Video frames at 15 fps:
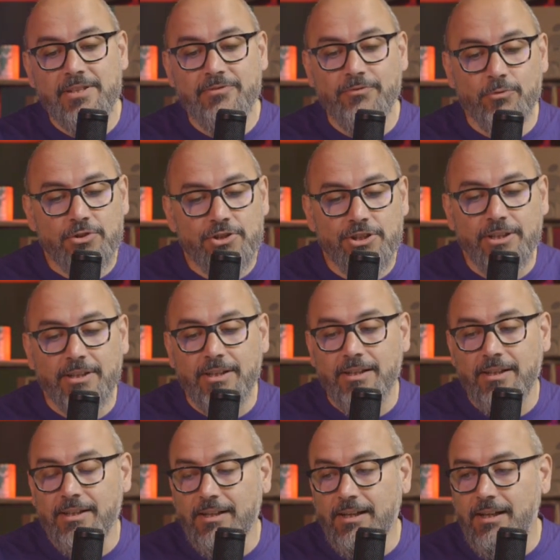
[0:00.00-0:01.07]

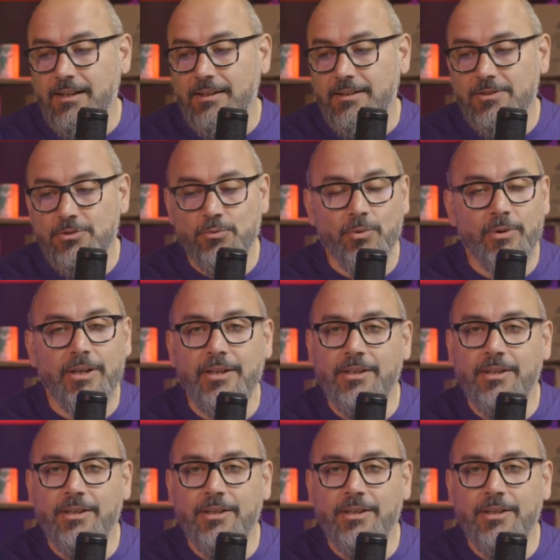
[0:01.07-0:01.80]
sfuggire alle sue